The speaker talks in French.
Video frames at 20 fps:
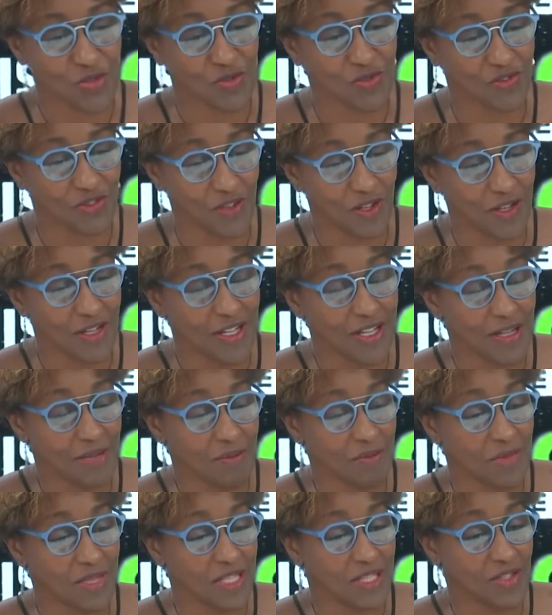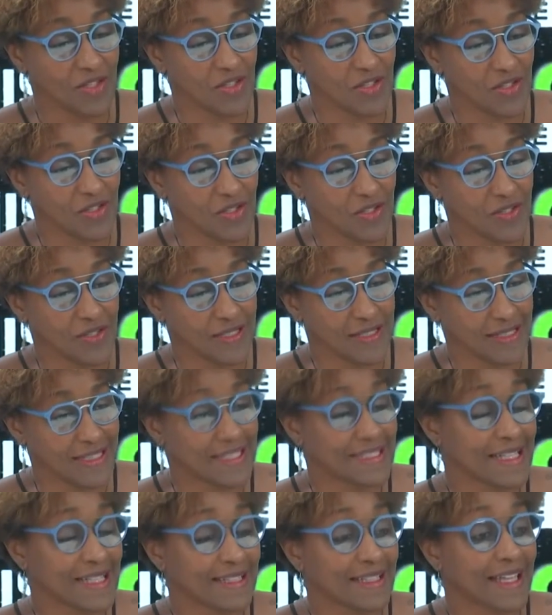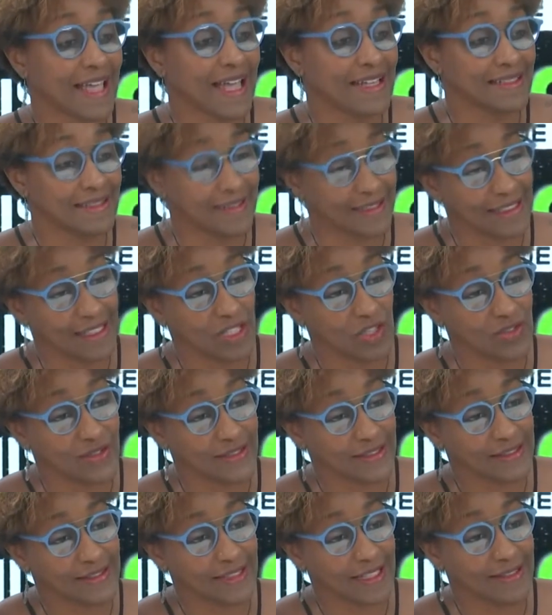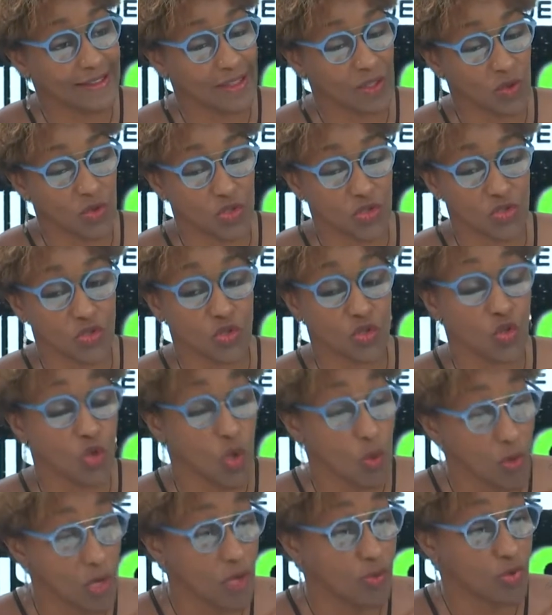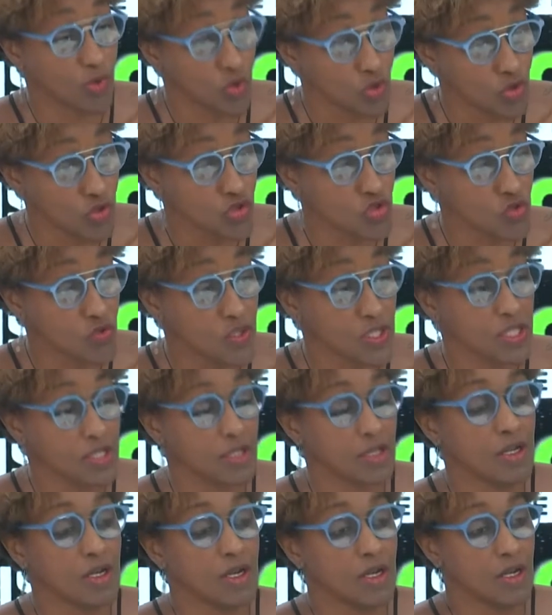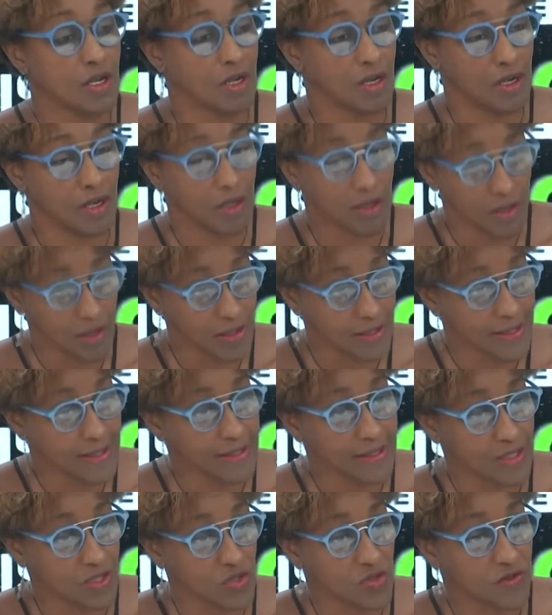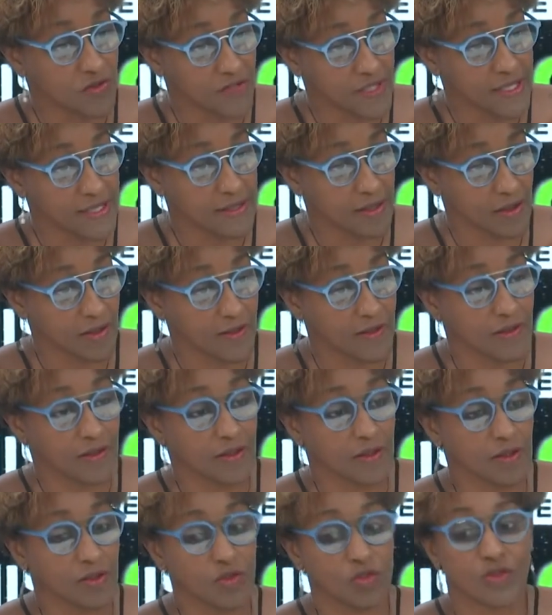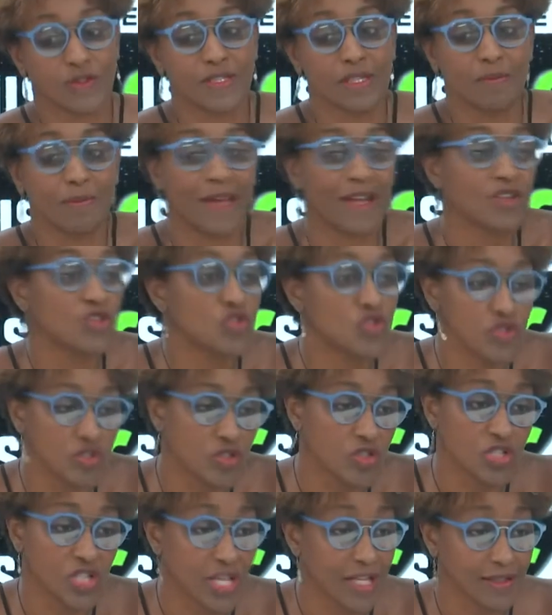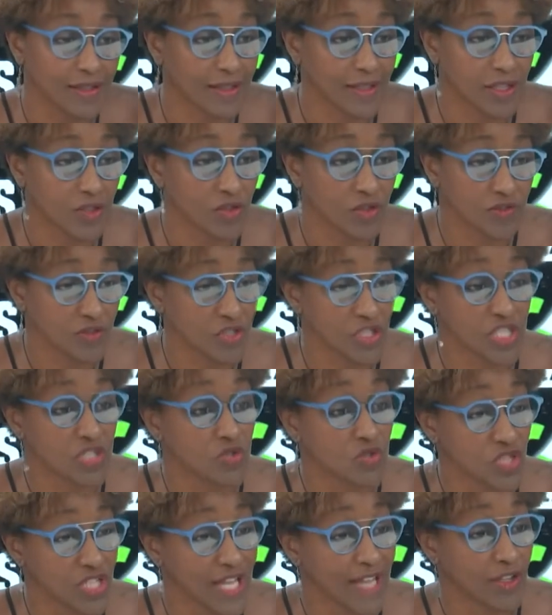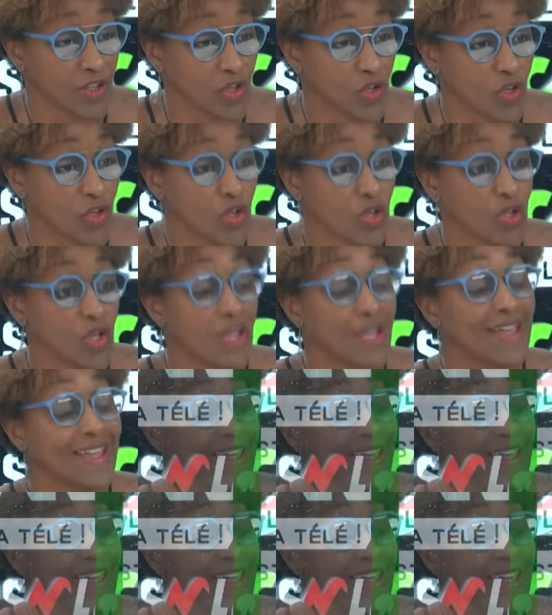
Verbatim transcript: souvent. Mm. Mais euh, c'est cette réalité-là aussi que ça interroge. Donc, comment produire en quantité suffisante donc, ce n'est pas juste le jardin qui est devant en quantité Et en qualité.